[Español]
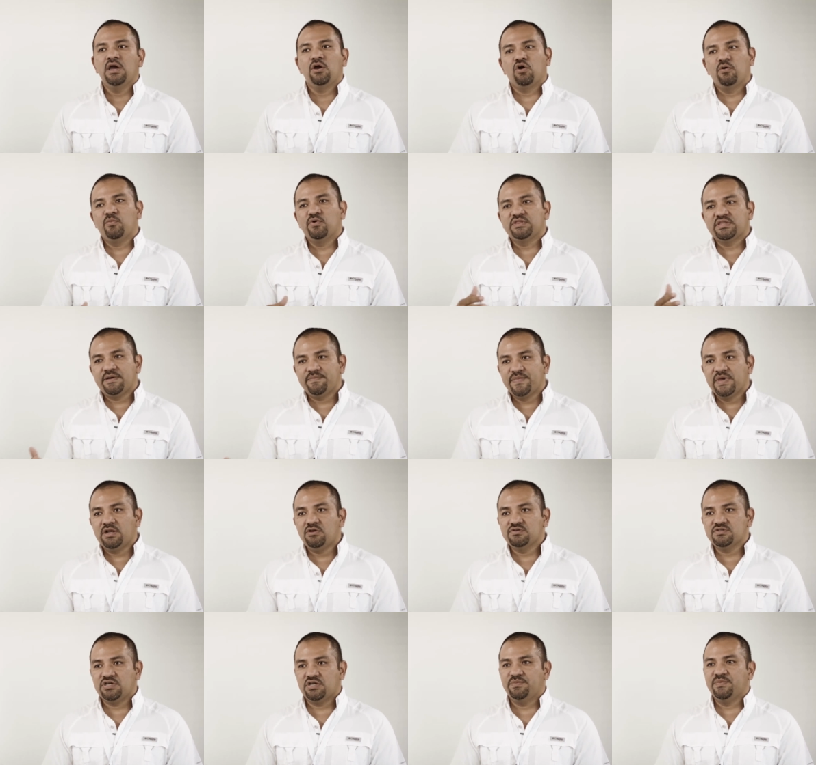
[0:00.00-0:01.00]
como también
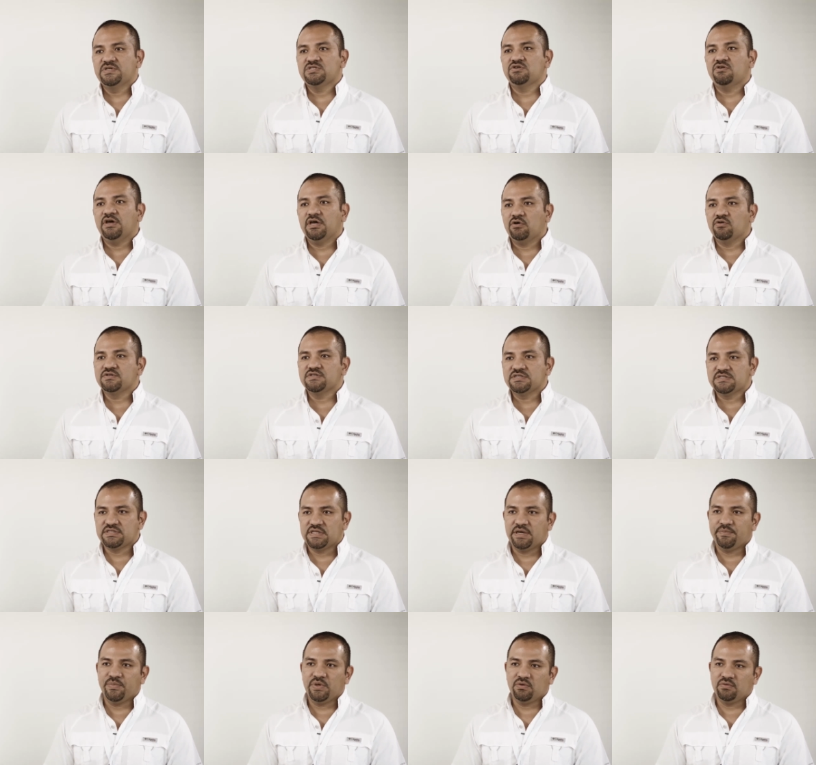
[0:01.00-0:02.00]
los servicios
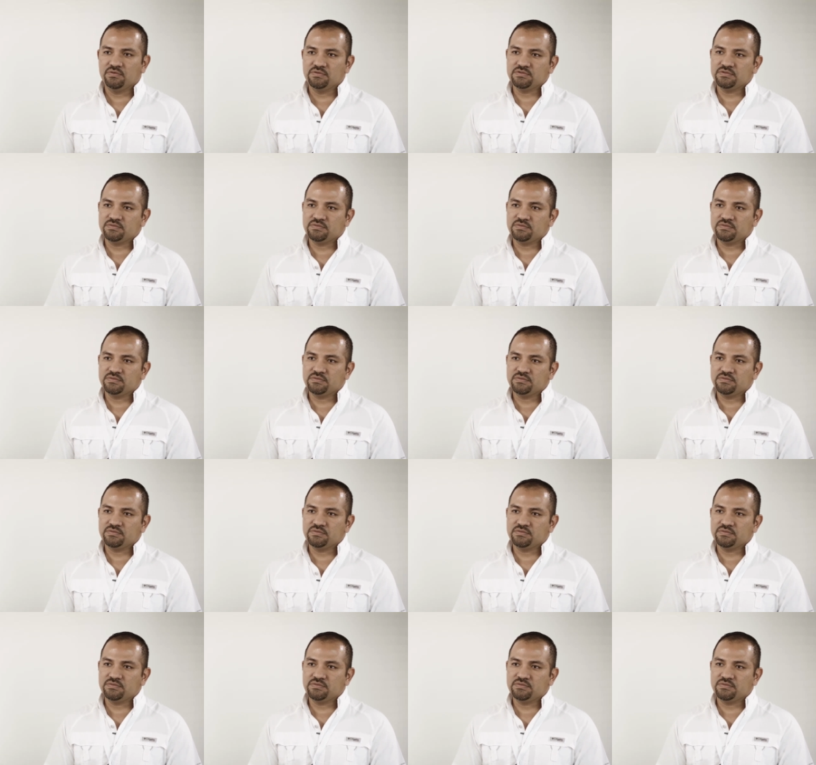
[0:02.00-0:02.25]
ecosistémicos.